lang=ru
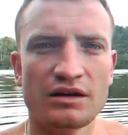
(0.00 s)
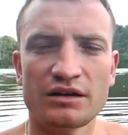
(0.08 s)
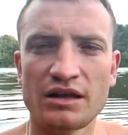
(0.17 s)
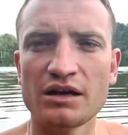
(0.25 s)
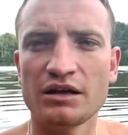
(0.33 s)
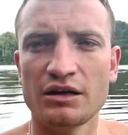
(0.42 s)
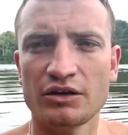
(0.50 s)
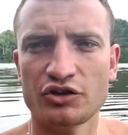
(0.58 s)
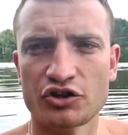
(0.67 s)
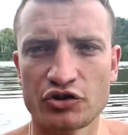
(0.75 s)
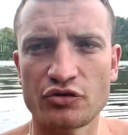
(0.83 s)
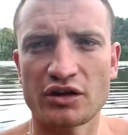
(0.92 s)
Итак,
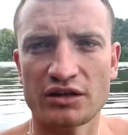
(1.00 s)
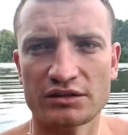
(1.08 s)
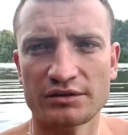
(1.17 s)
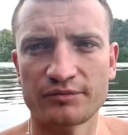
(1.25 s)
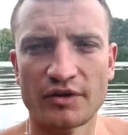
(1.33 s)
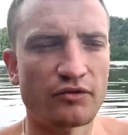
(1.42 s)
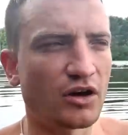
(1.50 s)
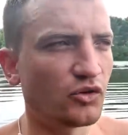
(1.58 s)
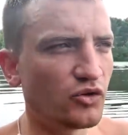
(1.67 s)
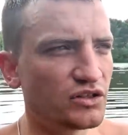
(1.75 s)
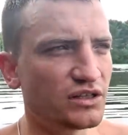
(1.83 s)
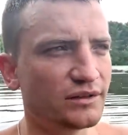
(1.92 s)
еще раз.
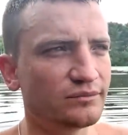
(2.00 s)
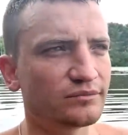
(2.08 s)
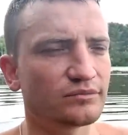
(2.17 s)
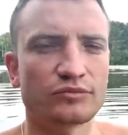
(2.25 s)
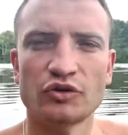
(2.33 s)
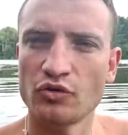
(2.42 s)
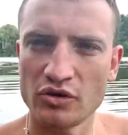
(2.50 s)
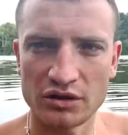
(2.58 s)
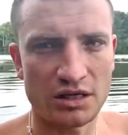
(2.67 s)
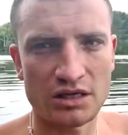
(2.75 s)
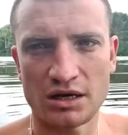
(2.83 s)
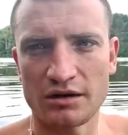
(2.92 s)
Володя много
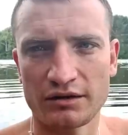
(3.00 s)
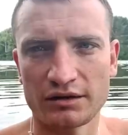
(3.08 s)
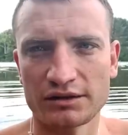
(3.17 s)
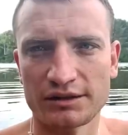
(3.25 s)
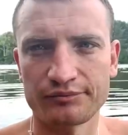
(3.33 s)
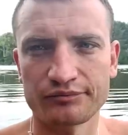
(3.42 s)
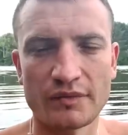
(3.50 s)
тренировался.